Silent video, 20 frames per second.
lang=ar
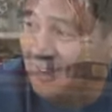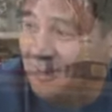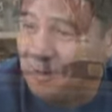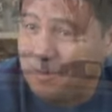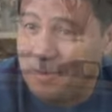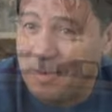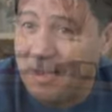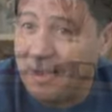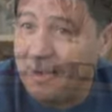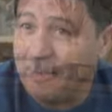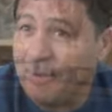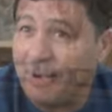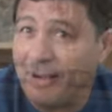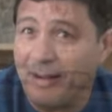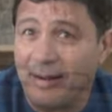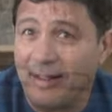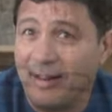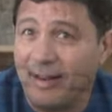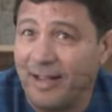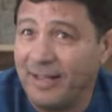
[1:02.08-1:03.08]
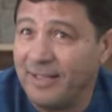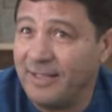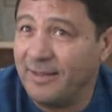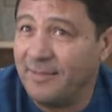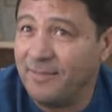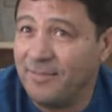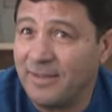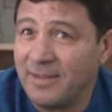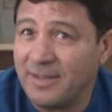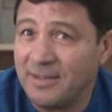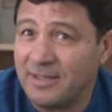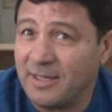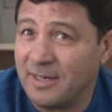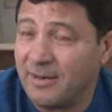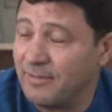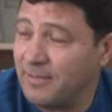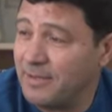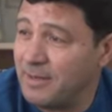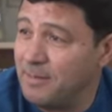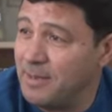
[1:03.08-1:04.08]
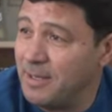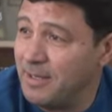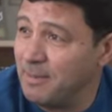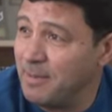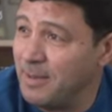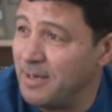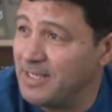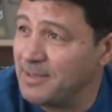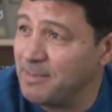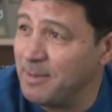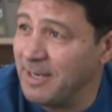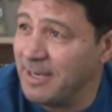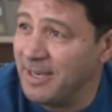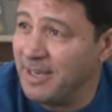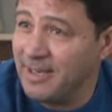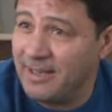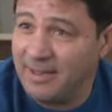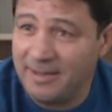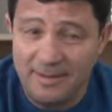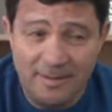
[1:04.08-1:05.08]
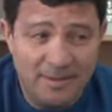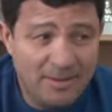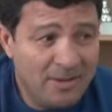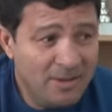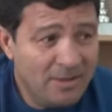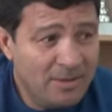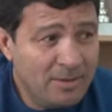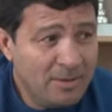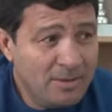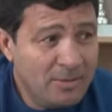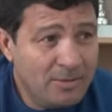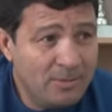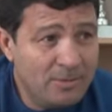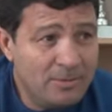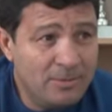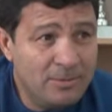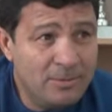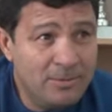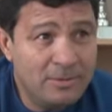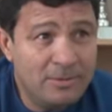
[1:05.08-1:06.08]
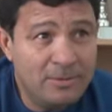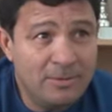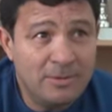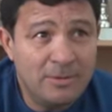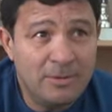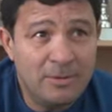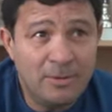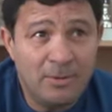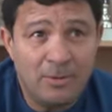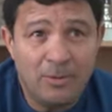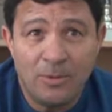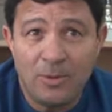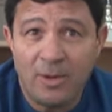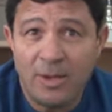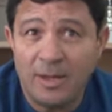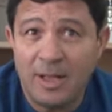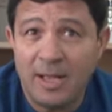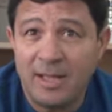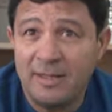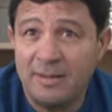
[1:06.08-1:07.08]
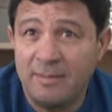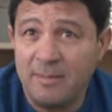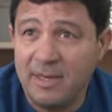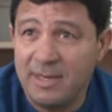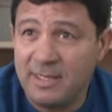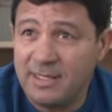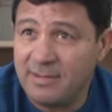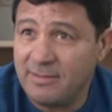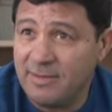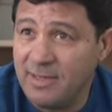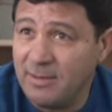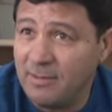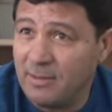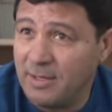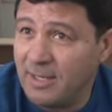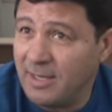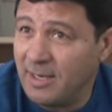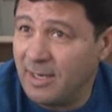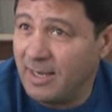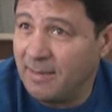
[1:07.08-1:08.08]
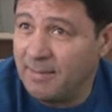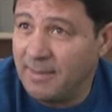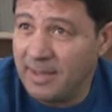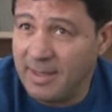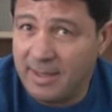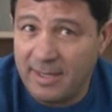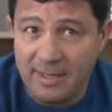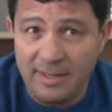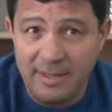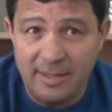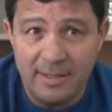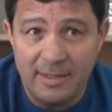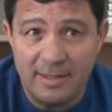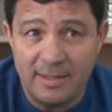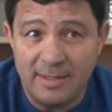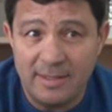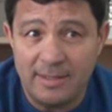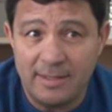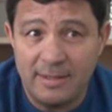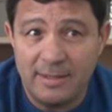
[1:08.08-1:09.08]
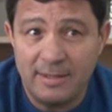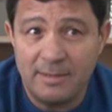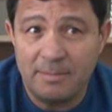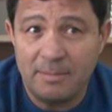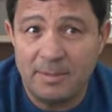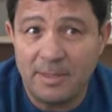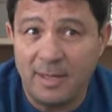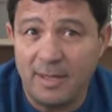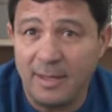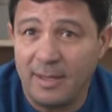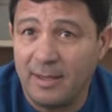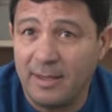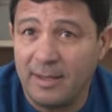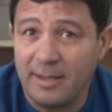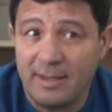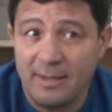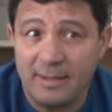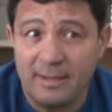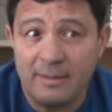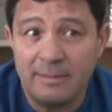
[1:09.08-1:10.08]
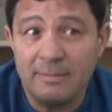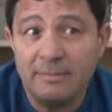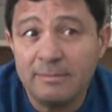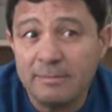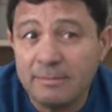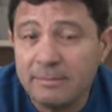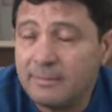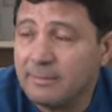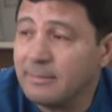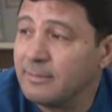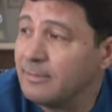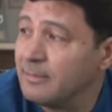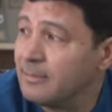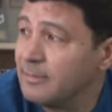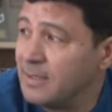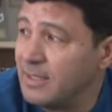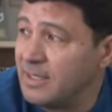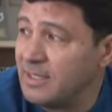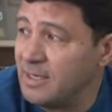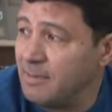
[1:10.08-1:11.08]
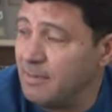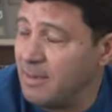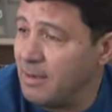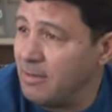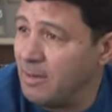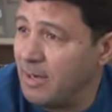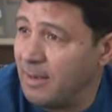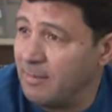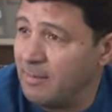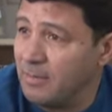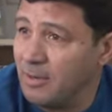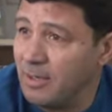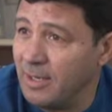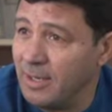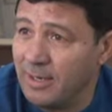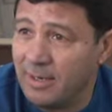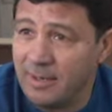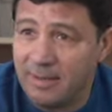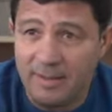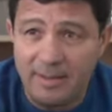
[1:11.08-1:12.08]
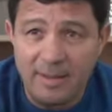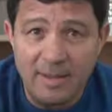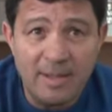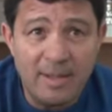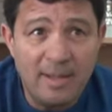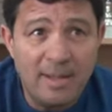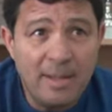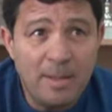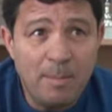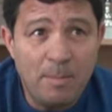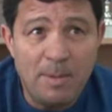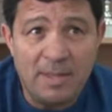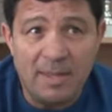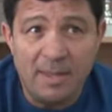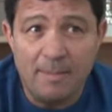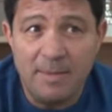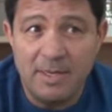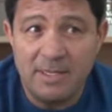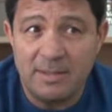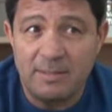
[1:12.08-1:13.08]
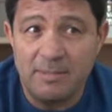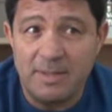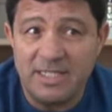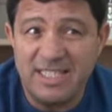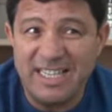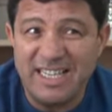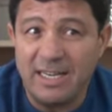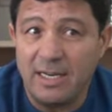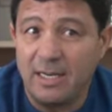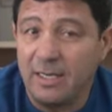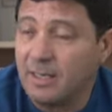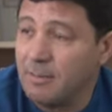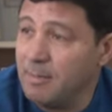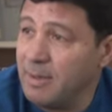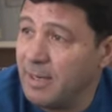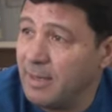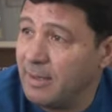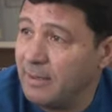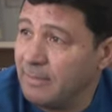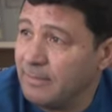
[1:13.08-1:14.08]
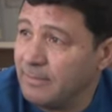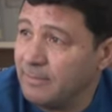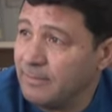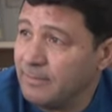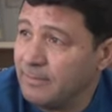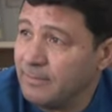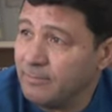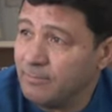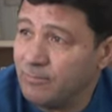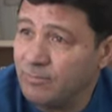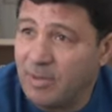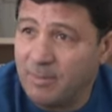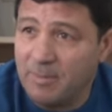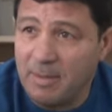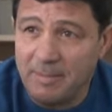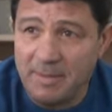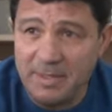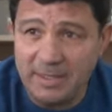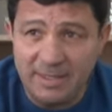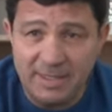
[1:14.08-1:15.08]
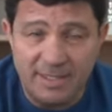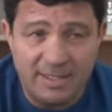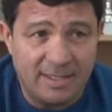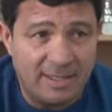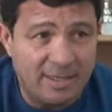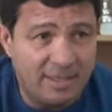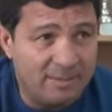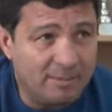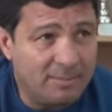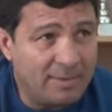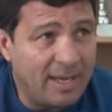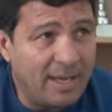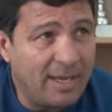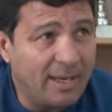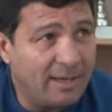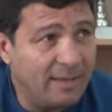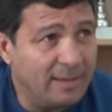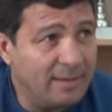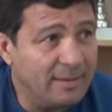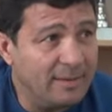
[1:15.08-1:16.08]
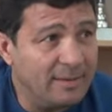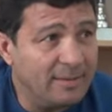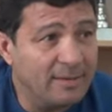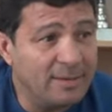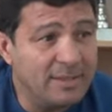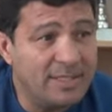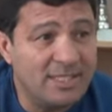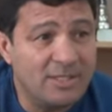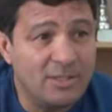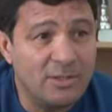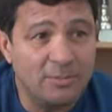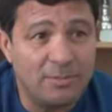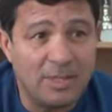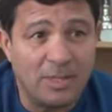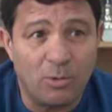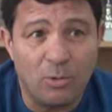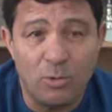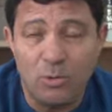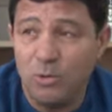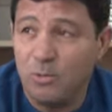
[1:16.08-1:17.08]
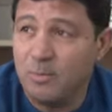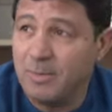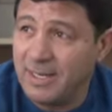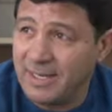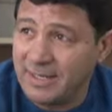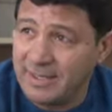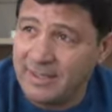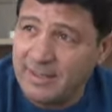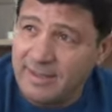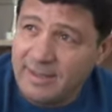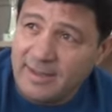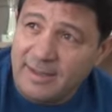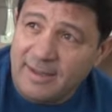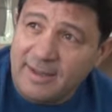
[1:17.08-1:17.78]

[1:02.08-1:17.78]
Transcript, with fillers: مهام خلق العاده شرف كبير بالنسبه لي انا وقاعد نمارس فيه وهذا العام الثاني آه، بطريقه ايجابيه والحمد لله ما ثماش مشاكل كبيره فما مشاكل نتاع آه، جيستيون نتاع كل يوم لكن